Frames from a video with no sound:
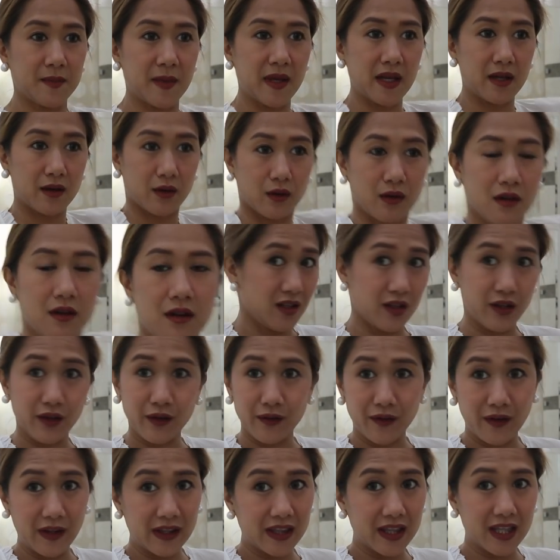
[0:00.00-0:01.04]
Pero
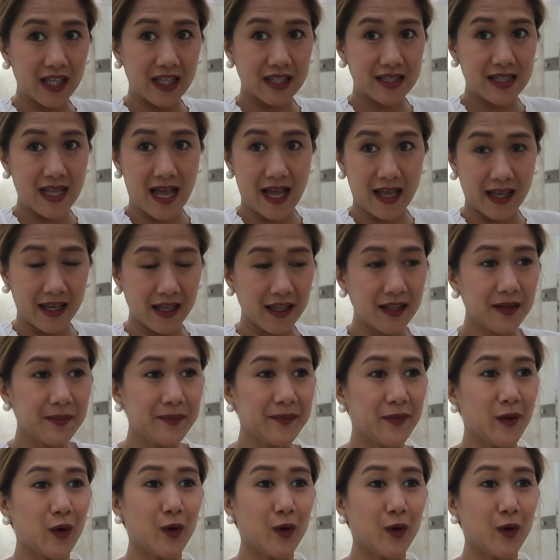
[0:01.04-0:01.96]
yung fit niya sa akin,